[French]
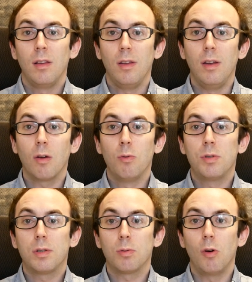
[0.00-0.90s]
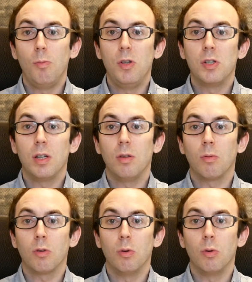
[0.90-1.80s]
les, Russes soient obligés
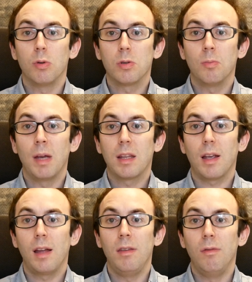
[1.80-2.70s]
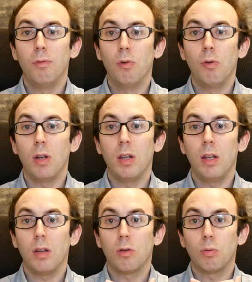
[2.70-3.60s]
donc de, se mettre à niveau
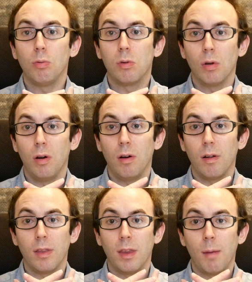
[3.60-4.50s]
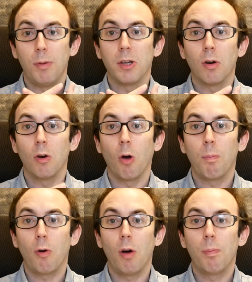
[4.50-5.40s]
et tout en appliquant leur
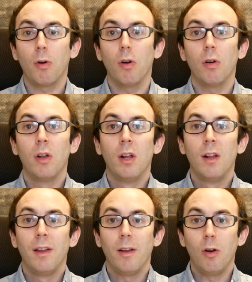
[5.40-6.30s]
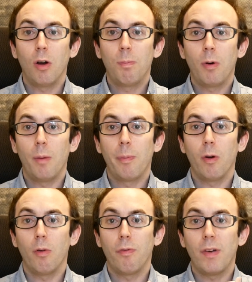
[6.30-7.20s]
propre, leur
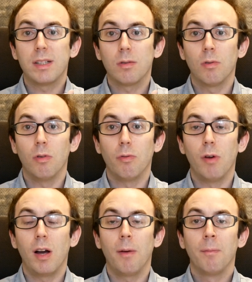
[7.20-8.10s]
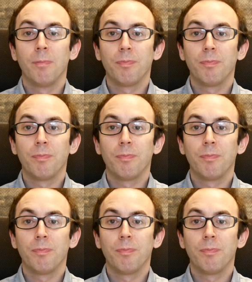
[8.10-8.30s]
propre façon de voir